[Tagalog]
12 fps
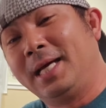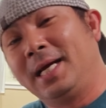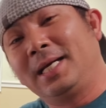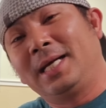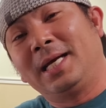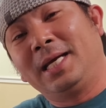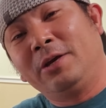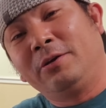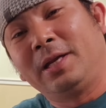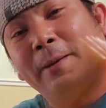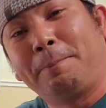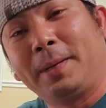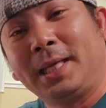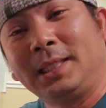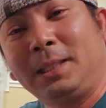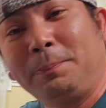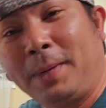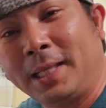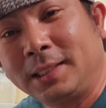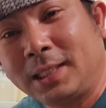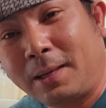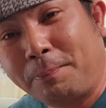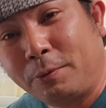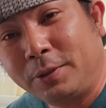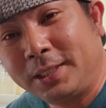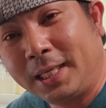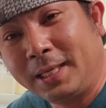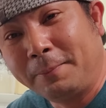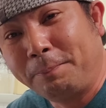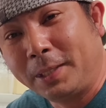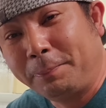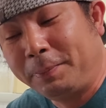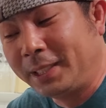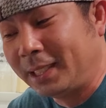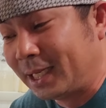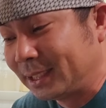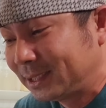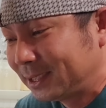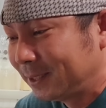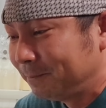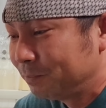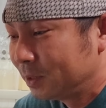hanggang ngayon ay palaisipan sa kapulisan ng Pilipinas